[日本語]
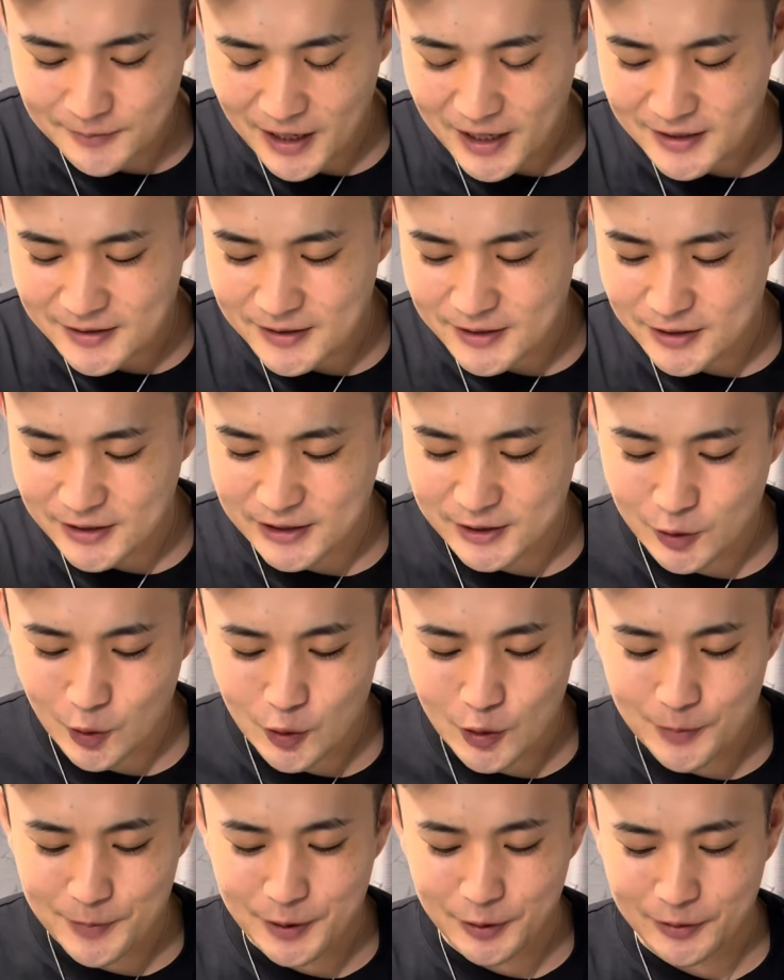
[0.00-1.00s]
まず、
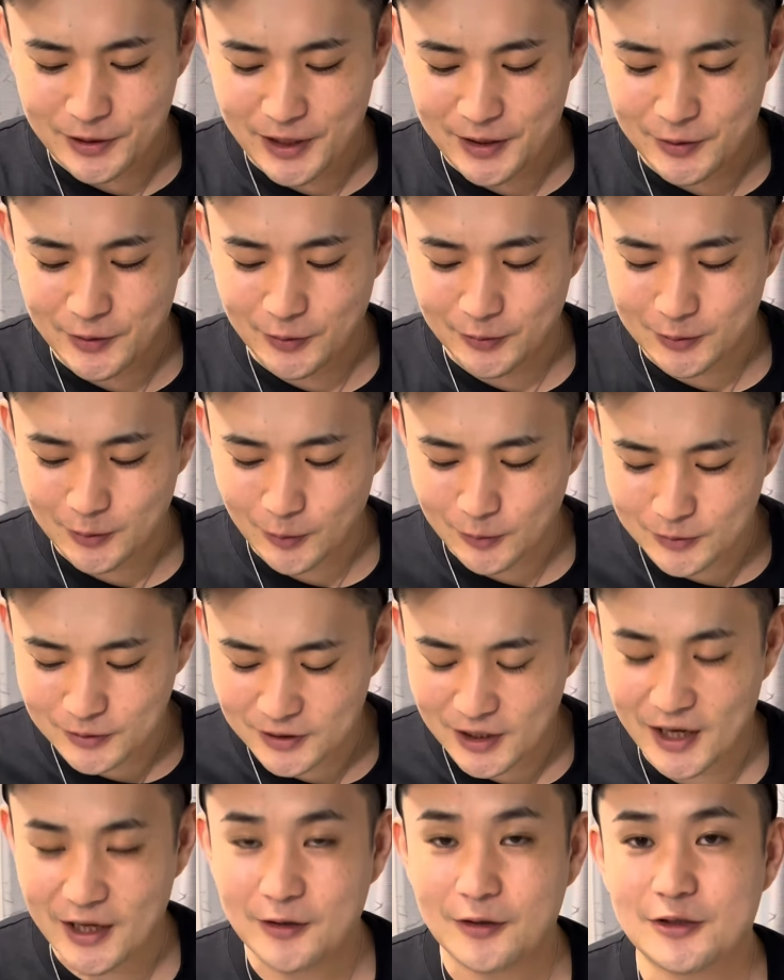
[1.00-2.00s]
一組のデックを特定